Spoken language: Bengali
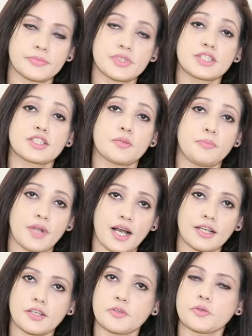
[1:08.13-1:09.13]
ডেন্টাল
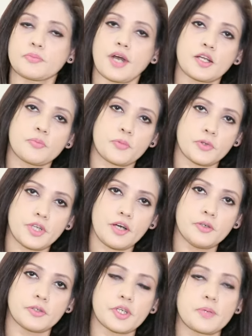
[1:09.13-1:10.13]
প্লাক কিন্তু মাড়ির
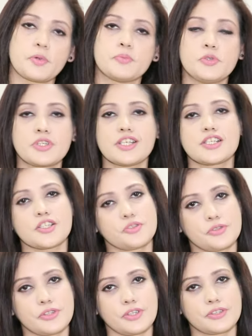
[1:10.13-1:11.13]
প্রদাহ এবং মুখে যে
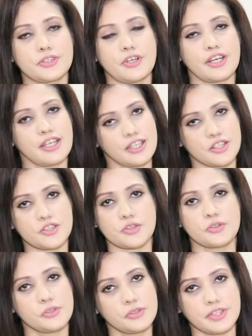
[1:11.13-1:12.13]
দুর্গন্ধ হয় এর
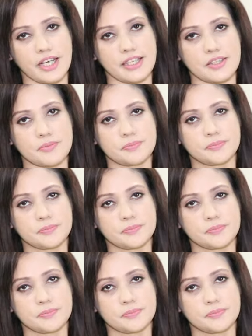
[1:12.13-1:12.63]
জন্যও দায়ী